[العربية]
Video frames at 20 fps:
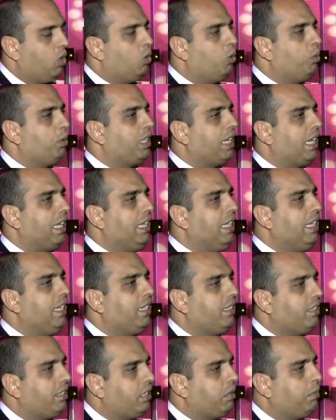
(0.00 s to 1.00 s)

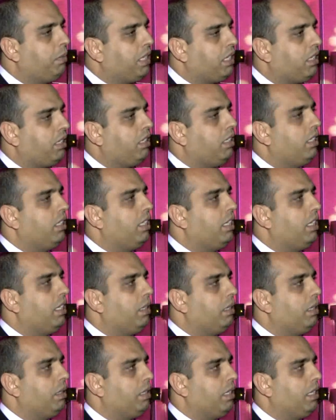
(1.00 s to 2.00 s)
وبتخليها تكبر
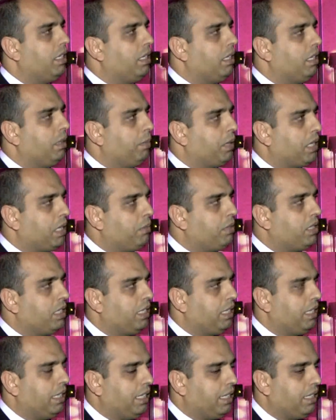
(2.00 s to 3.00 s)
آه، البرامج
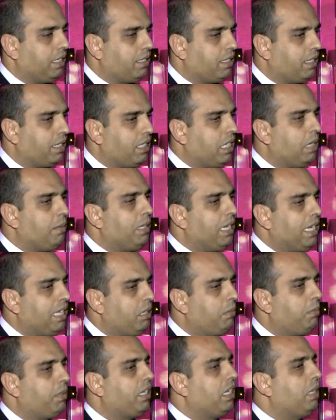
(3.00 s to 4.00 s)
استخدامها
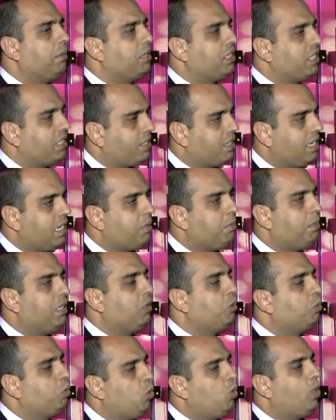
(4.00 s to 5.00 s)
لهذا البرنامج يزداد مع
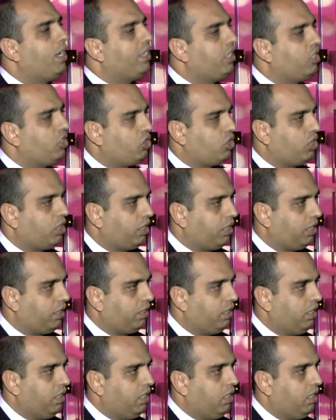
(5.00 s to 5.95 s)
نمو هذه الشركات